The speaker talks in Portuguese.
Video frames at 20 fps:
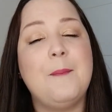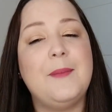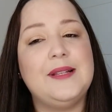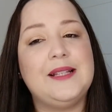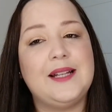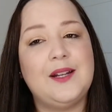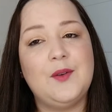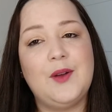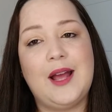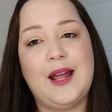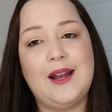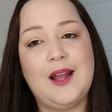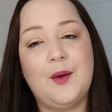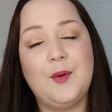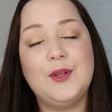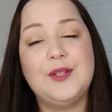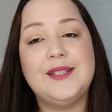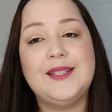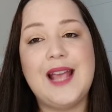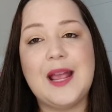Mas aqui no
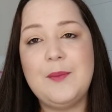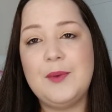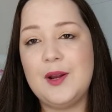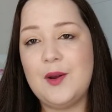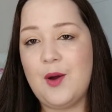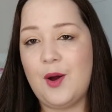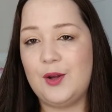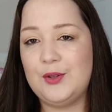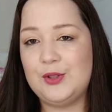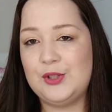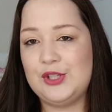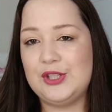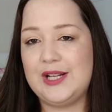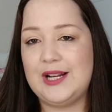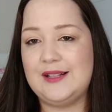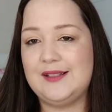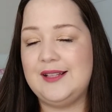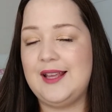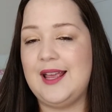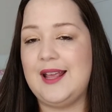canal eu sempre gosto de
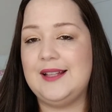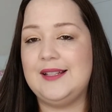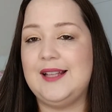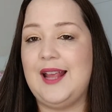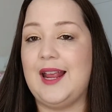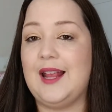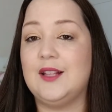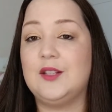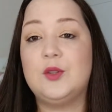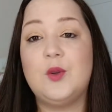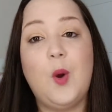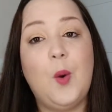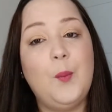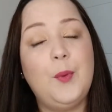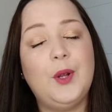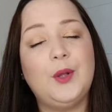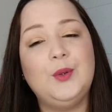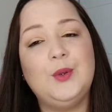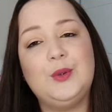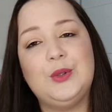trazer resenhas
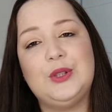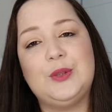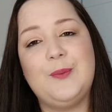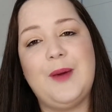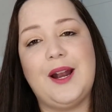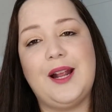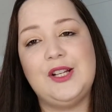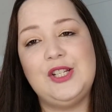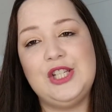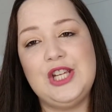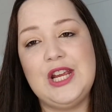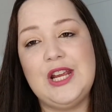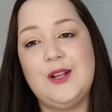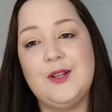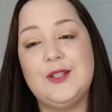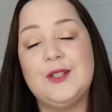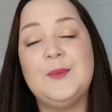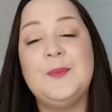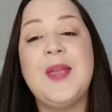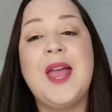com produtos
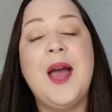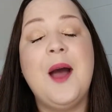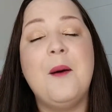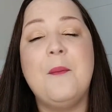baratinhos